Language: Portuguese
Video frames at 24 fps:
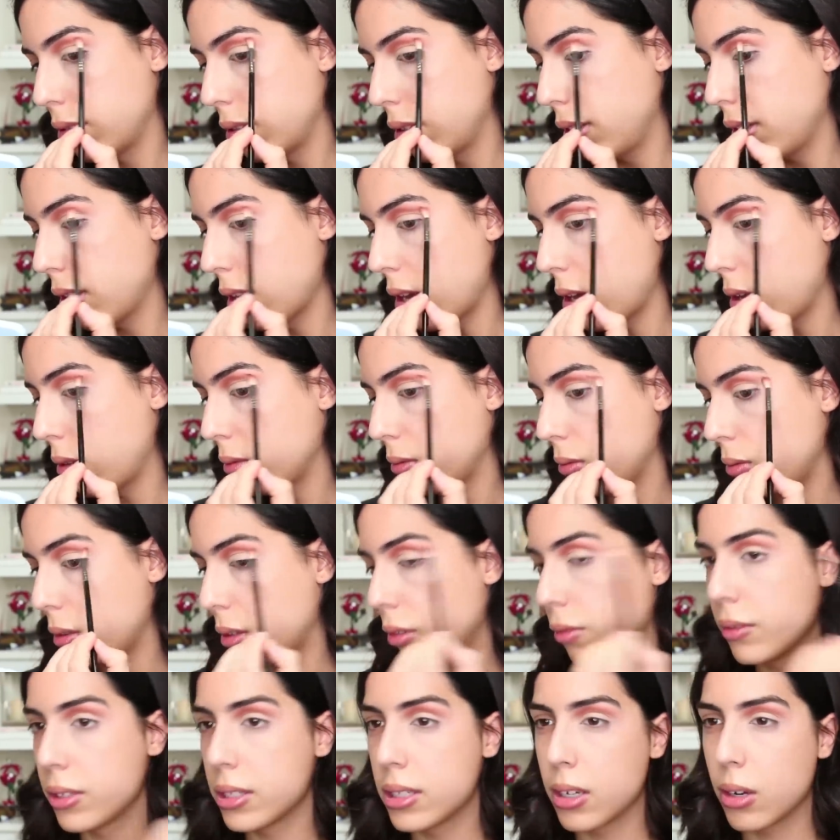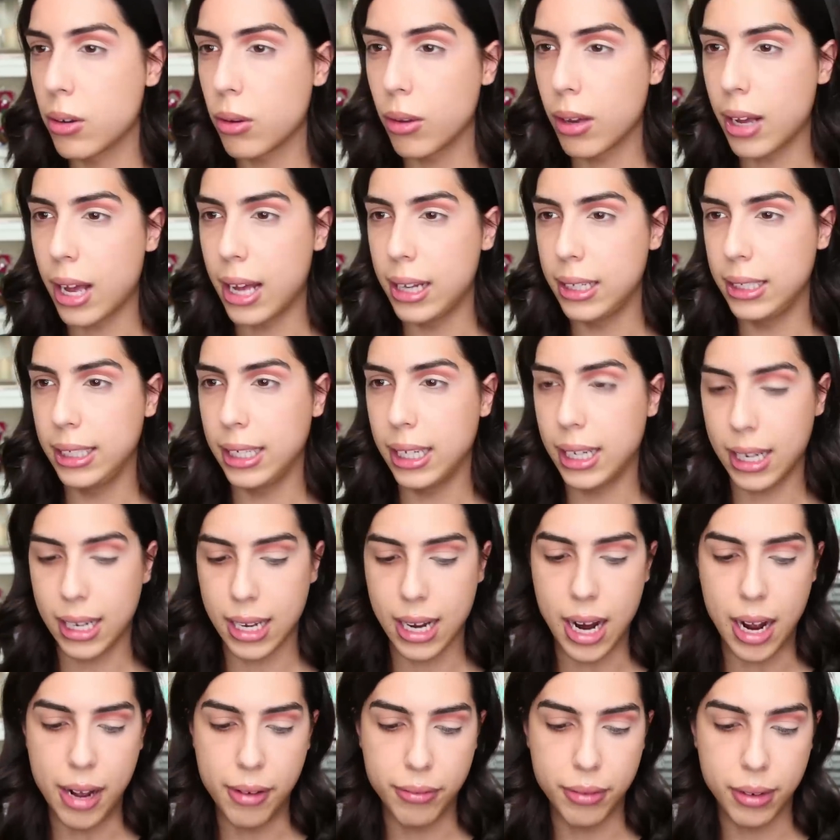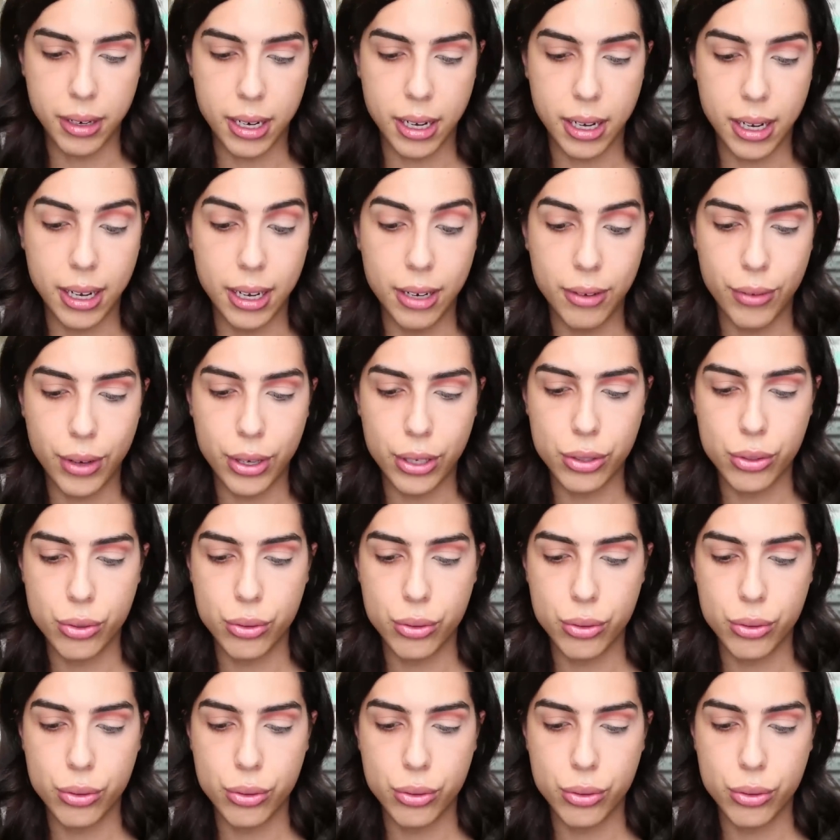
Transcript: Senão, quando você colocar a linha gráfica, ele vai